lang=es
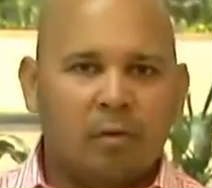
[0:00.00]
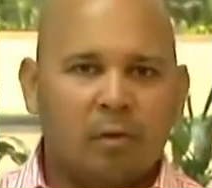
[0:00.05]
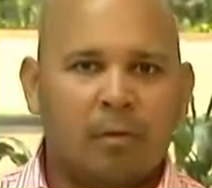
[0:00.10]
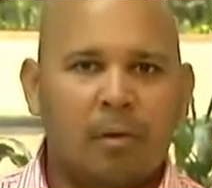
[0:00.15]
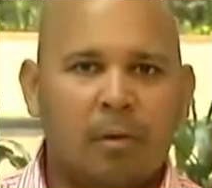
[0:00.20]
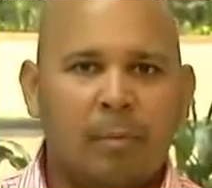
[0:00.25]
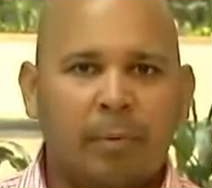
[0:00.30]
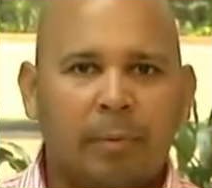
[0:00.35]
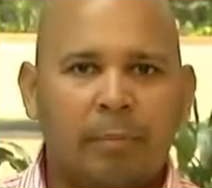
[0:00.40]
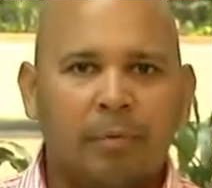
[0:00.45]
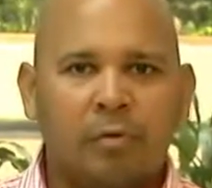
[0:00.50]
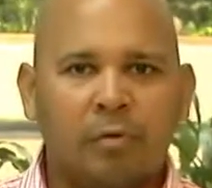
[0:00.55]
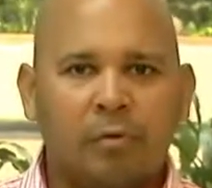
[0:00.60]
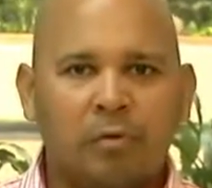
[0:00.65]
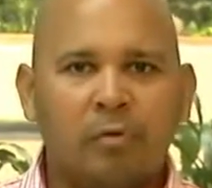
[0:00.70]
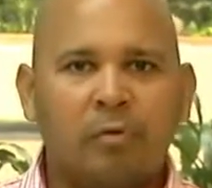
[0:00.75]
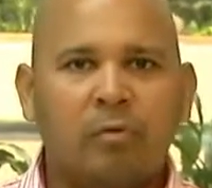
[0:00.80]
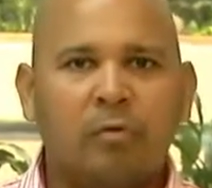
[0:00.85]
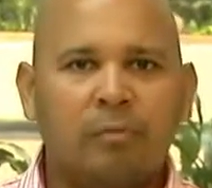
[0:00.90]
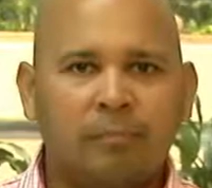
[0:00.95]
lo que me
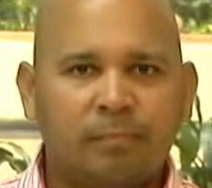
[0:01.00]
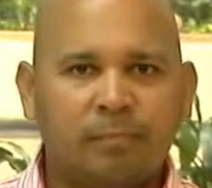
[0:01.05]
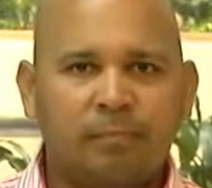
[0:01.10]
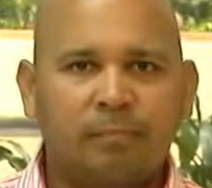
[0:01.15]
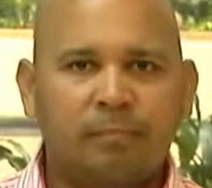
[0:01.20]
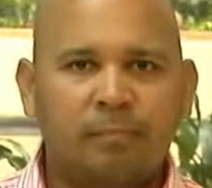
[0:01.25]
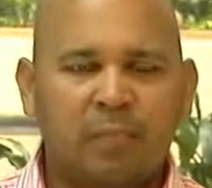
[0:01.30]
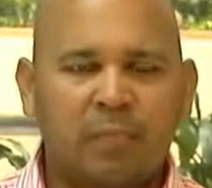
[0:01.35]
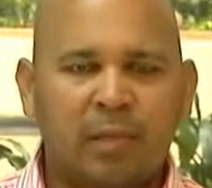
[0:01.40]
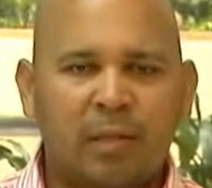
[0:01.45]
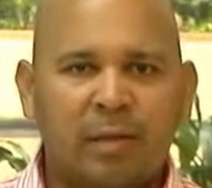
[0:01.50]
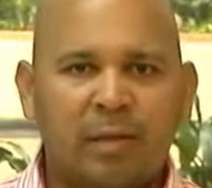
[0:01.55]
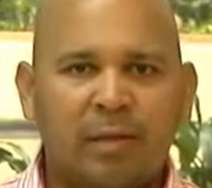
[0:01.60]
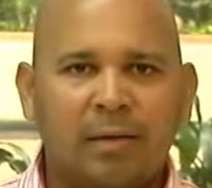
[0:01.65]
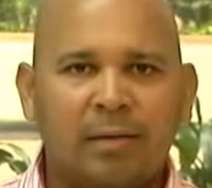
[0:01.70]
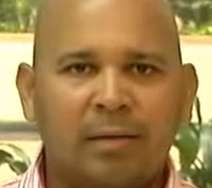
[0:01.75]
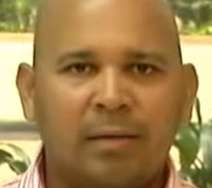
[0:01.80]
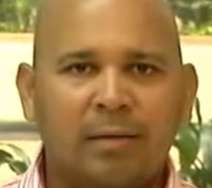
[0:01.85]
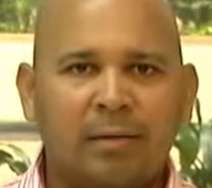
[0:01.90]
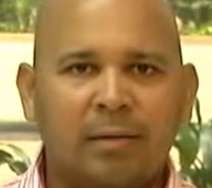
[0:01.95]
permitió
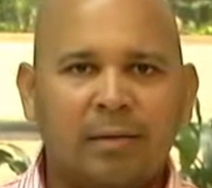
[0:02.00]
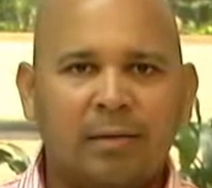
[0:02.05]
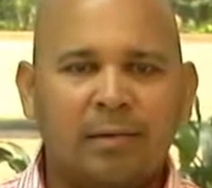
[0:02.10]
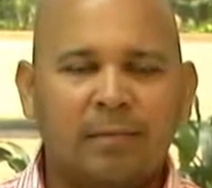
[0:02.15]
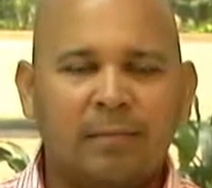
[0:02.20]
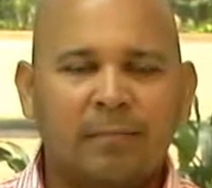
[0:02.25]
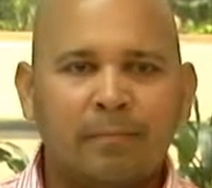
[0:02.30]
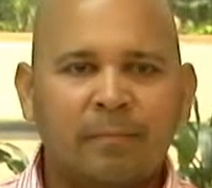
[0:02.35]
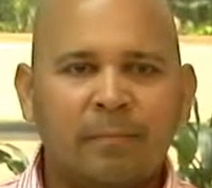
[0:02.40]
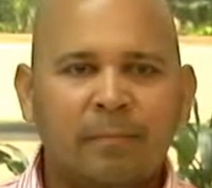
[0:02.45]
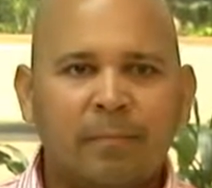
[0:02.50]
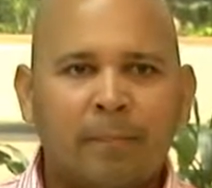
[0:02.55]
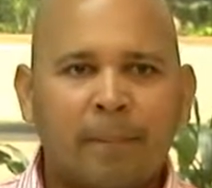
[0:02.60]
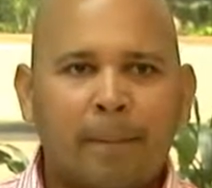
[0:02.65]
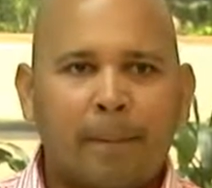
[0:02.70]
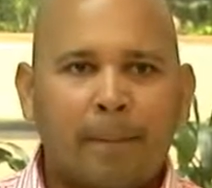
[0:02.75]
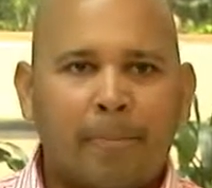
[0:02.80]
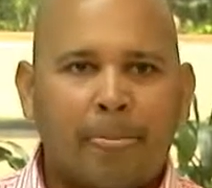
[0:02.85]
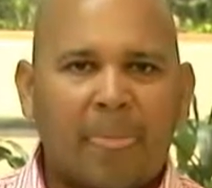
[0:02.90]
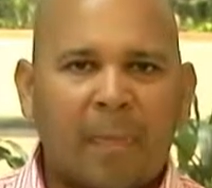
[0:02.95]
tener
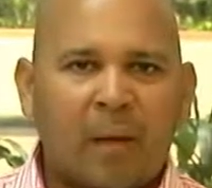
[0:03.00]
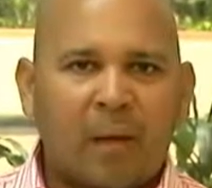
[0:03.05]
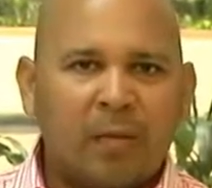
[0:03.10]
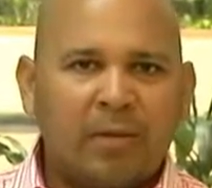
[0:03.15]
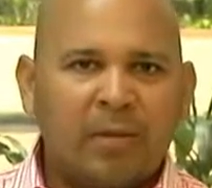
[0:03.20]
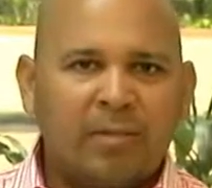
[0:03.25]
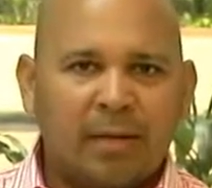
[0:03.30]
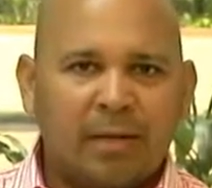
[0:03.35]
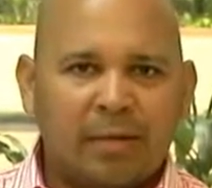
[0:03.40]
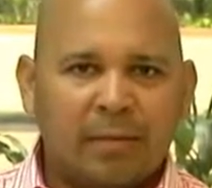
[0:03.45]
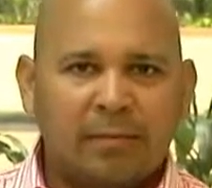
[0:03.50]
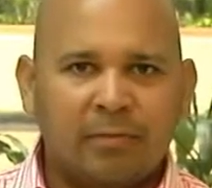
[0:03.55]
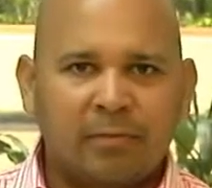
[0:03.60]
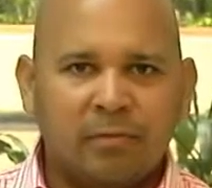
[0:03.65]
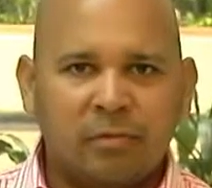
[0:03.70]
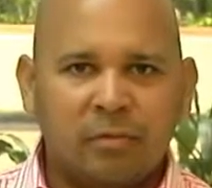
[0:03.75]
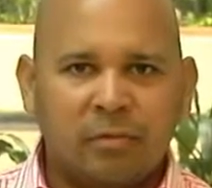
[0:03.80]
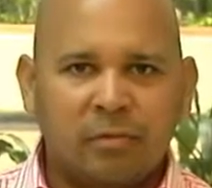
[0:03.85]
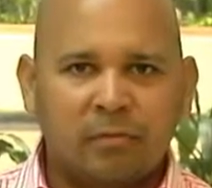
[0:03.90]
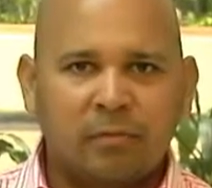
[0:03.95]
una excelente
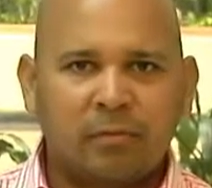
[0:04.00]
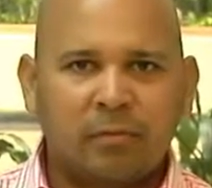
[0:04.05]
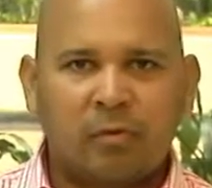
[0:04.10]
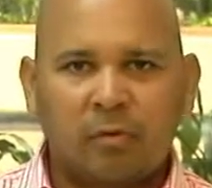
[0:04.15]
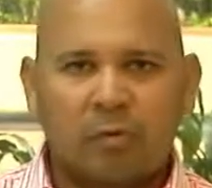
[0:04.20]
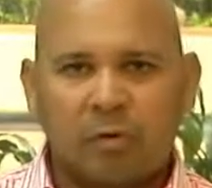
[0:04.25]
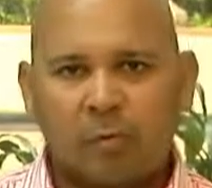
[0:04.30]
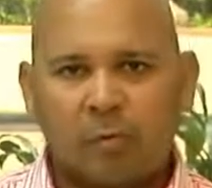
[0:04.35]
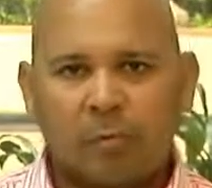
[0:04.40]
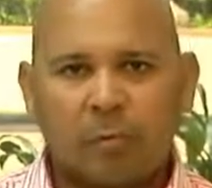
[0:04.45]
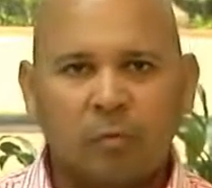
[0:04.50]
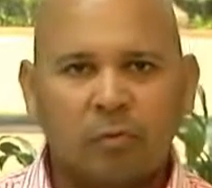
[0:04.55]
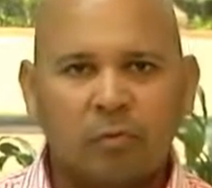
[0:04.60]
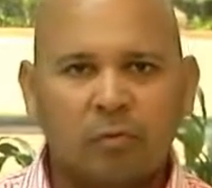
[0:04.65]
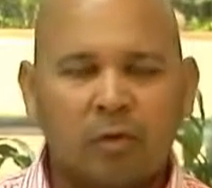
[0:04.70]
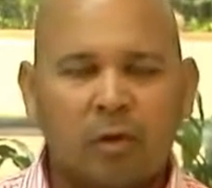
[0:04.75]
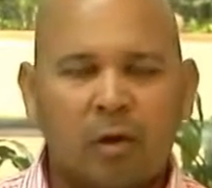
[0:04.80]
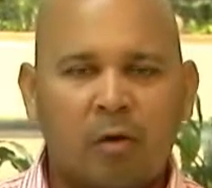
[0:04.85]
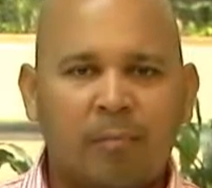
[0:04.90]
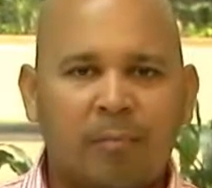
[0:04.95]
visión con los
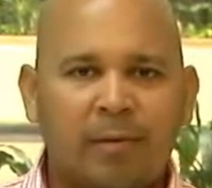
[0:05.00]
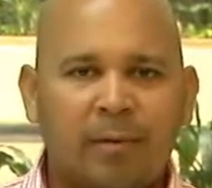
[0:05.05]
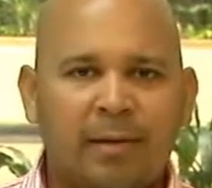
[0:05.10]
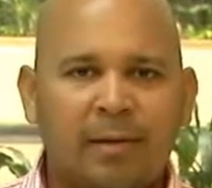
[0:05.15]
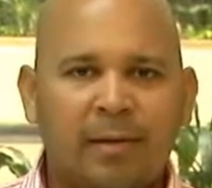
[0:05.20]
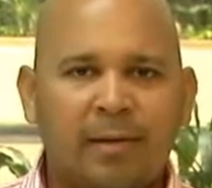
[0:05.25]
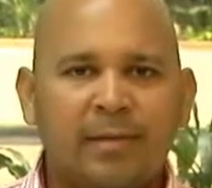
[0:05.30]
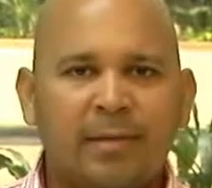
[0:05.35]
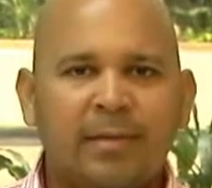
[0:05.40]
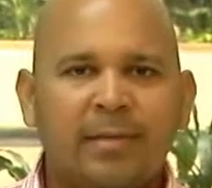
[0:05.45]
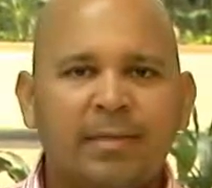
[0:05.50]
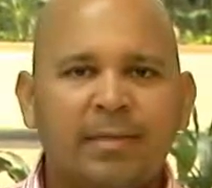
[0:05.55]
productos que compré acá.